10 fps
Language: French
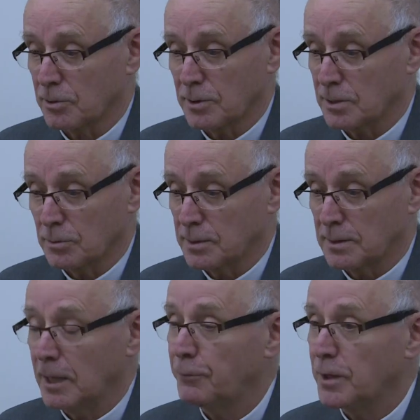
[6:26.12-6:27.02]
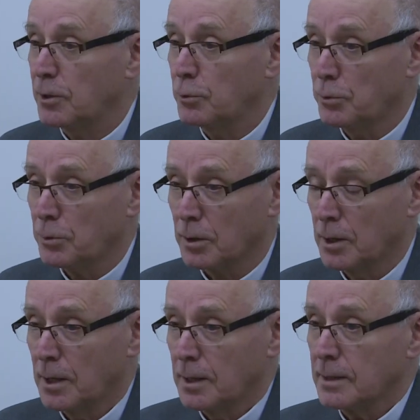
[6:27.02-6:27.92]
Ils, sont, défigurent
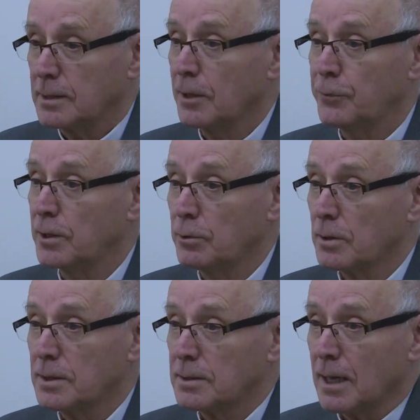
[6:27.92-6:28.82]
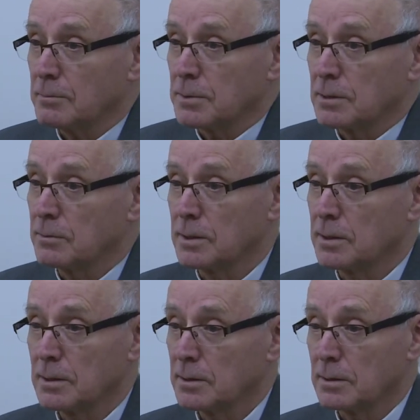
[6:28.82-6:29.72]
l'islam, si vous
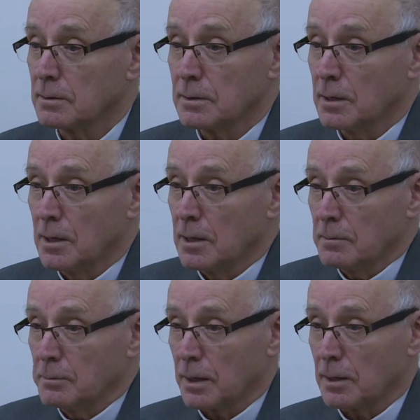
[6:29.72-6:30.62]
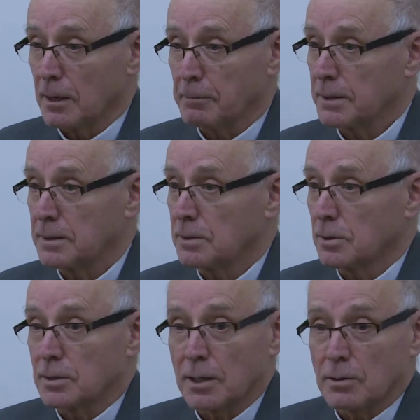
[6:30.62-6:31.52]
voulez. Euh, par la, pratique
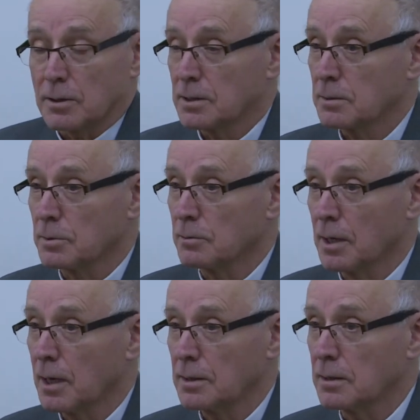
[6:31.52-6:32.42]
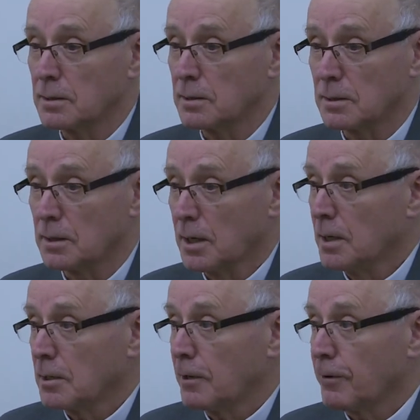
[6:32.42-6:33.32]
d'un terrorisme voilà, qui, qui,
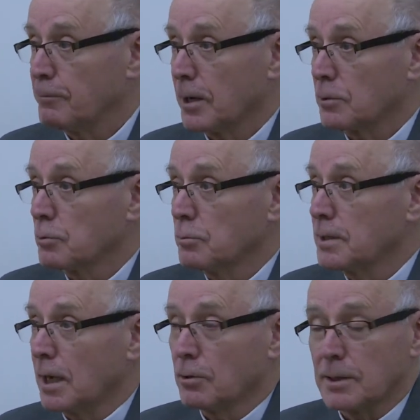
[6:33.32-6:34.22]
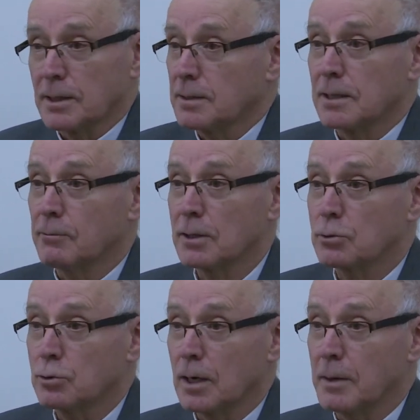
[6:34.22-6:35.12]
qui, fait peur à tout le monde. Et alors il risque d'y avoir
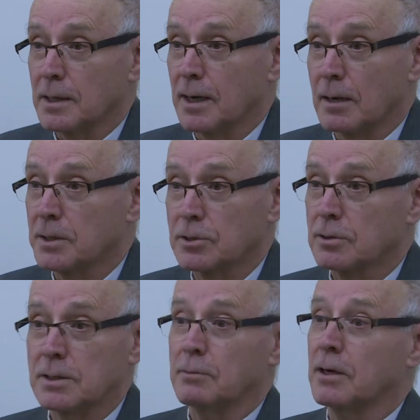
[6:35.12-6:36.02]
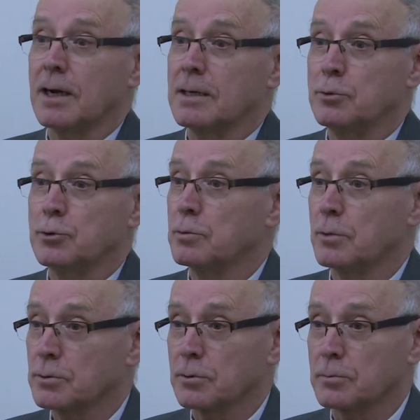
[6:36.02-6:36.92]
toujours l'amalgame. Les gens qui disent voilà, les
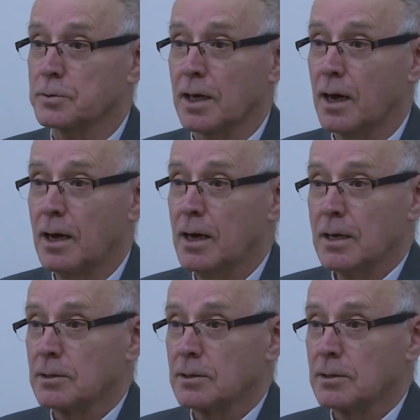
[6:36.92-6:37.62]
musulmans sont comme ça.